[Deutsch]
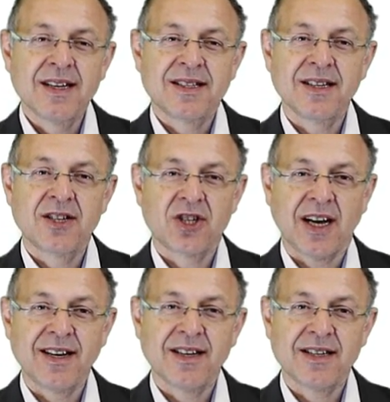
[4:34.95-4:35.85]
sind
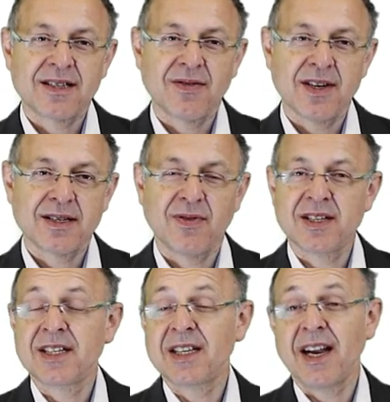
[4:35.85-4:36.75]
Standards was,
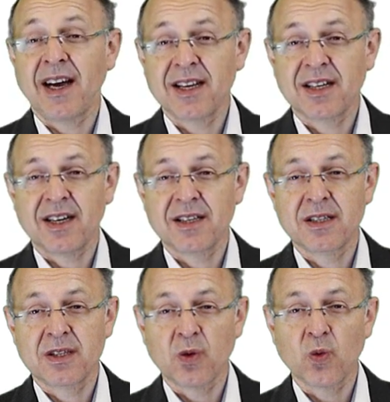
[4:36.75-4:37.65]
was eine sehr lange
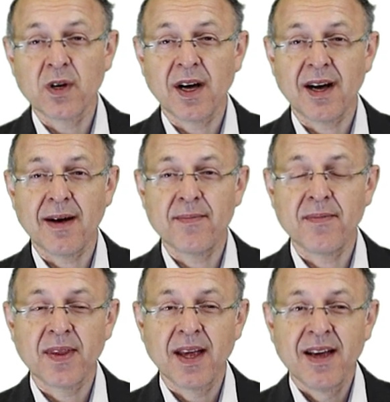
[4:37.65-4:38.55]
Tradition haben.